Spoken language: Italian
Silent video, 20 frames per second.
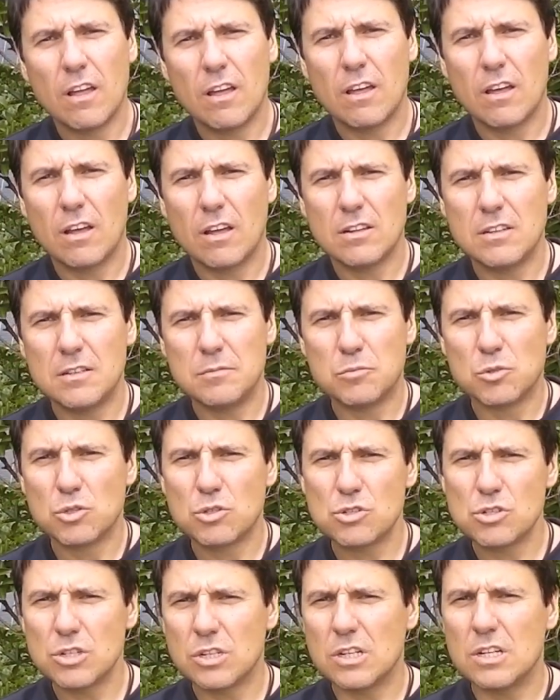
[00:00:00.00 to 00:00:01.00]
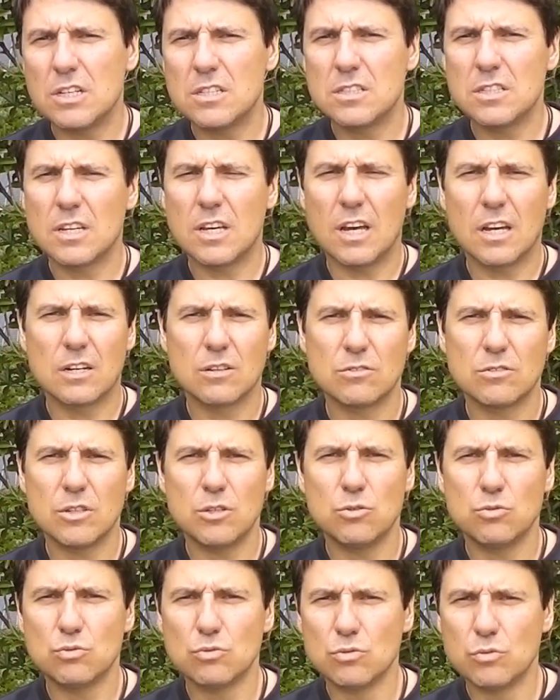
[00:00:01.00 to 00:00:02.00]
eh, di motociclisti che hanno
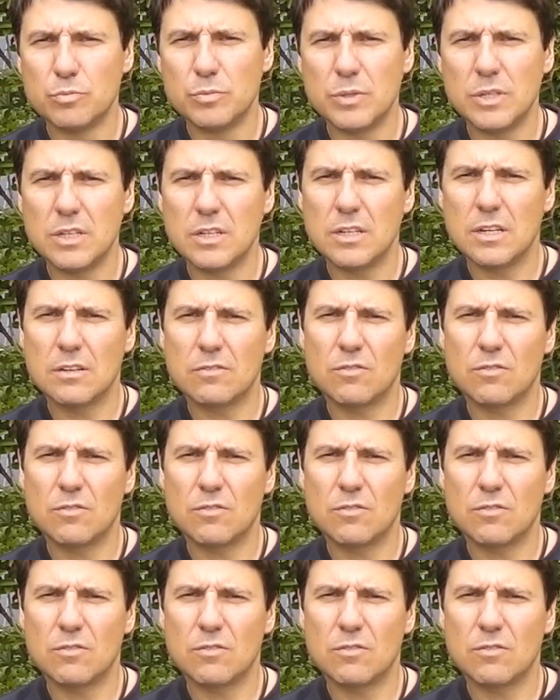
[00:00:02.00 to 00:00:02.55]
dei dubbi,